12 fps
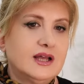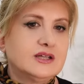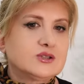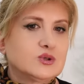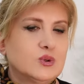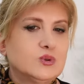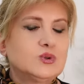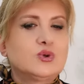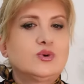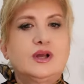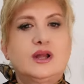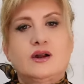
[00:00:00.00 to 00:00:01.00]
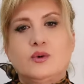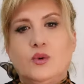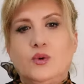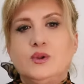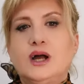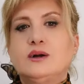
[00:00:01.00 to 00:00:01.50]
Sonuç olarak
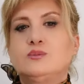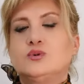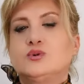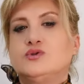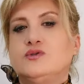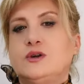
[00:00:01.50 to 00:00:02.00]
Oğlak Burcu ve